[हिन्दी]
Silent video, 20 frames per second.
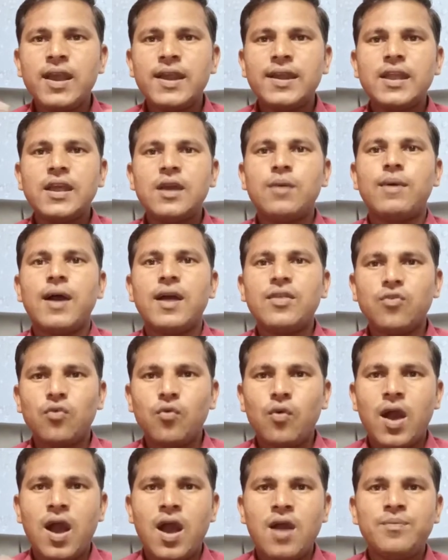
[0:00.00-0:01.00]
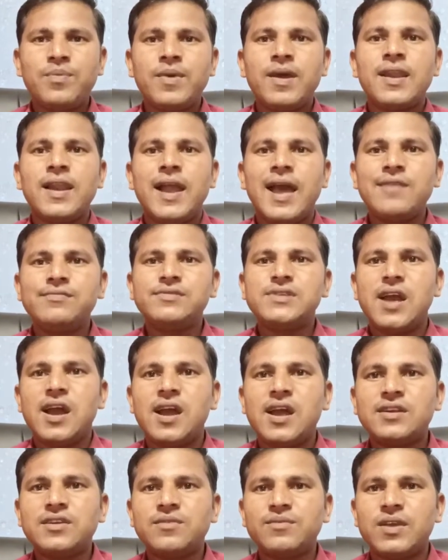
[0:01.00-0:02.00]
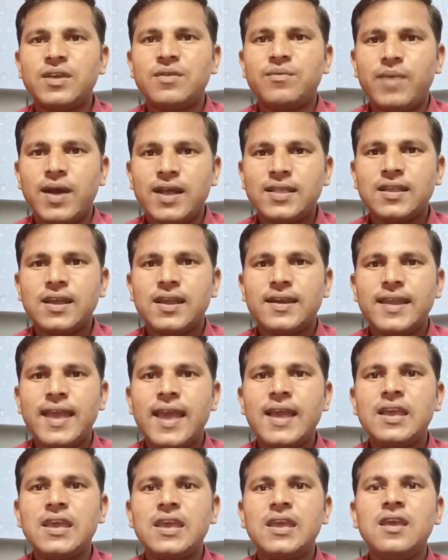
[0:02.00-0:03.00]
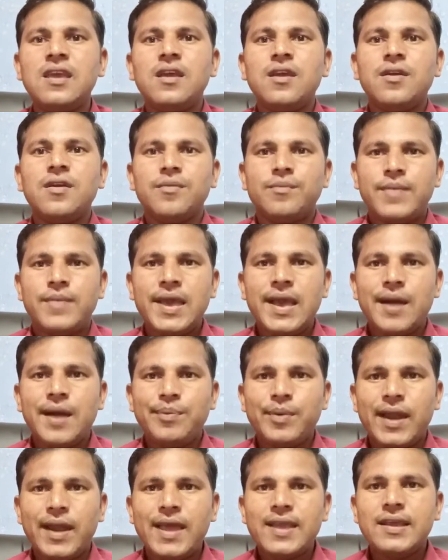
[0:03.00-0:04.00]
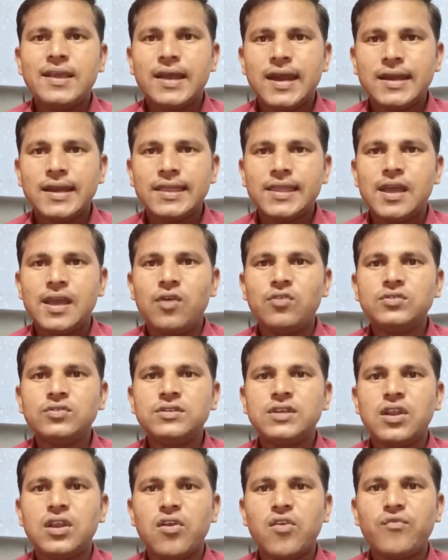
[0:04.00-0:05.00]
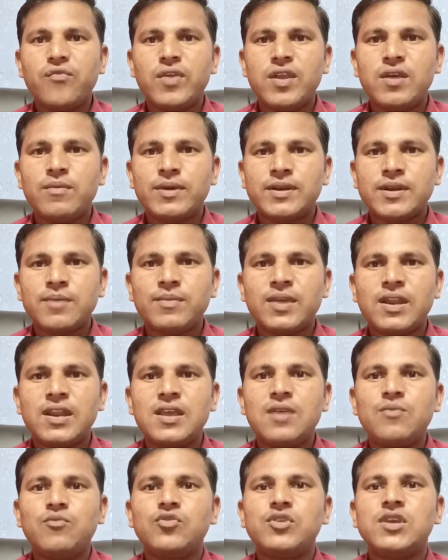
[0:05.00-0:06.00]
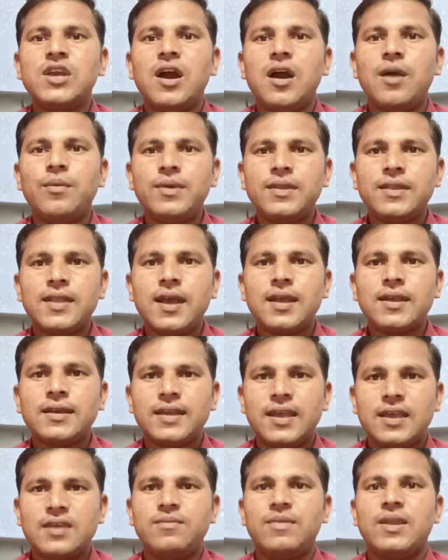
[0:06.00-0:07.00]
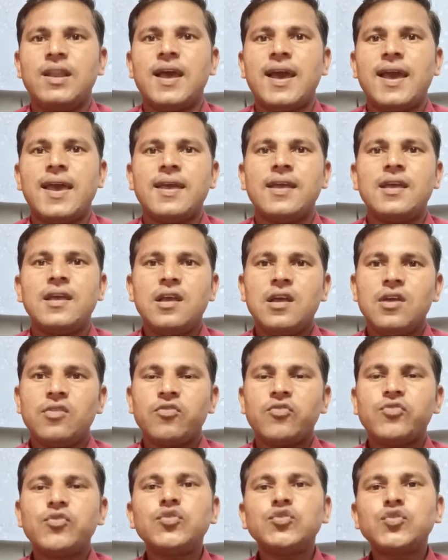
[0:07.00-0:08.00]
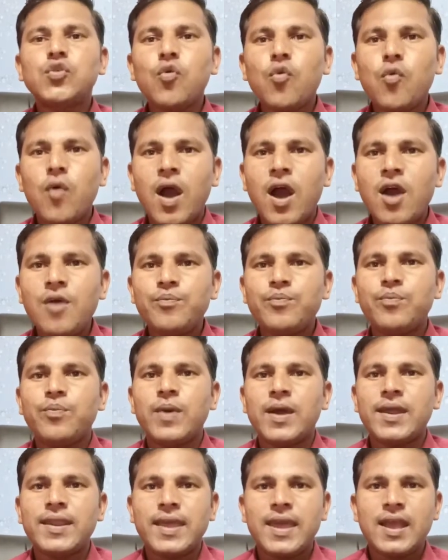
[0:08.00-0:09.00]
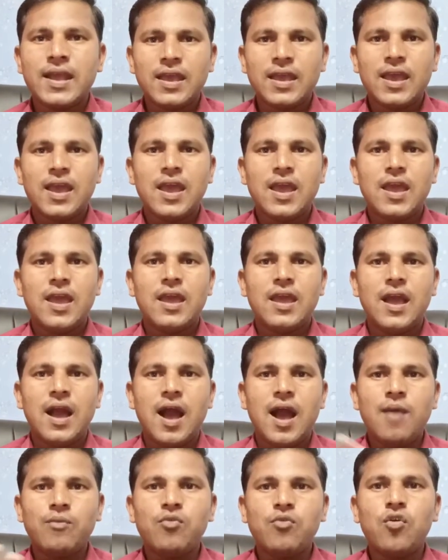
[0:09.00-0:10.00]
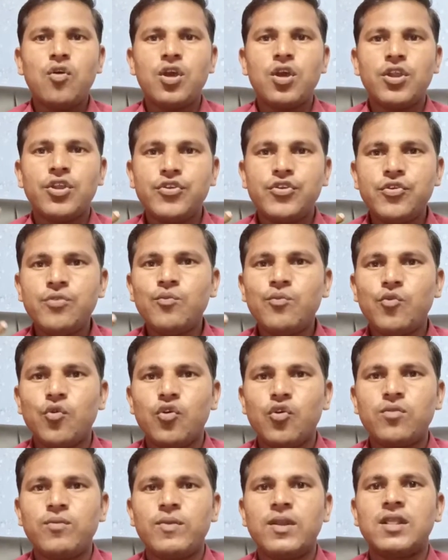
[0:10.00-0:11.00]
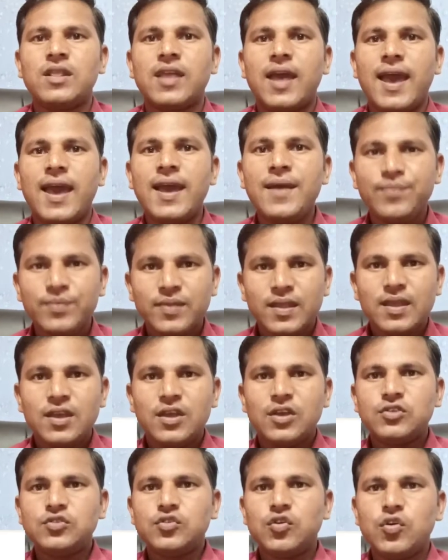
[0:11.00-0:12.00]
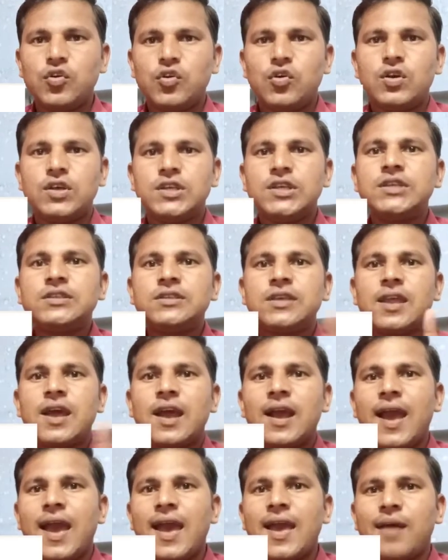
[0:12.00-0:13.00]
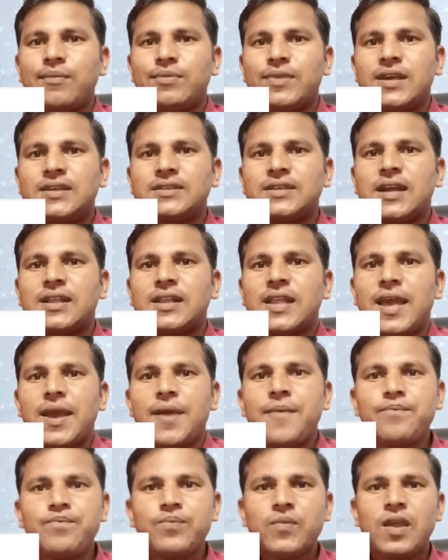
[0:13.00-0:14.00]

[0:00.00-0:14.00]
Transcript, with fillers: करने के बाद वहाँ पर लाइव चार्ट में बात करना है कि मैं अप्लाई कर दिया हूँ सिल्वर फ्ले बटन के लिए मुझे अभी तक नहीं मिला है तो दोस्तों वहाँ पर एक आपको रिड्यूम कोड मिलता है जो इस तरह का है आप देख सकते हैं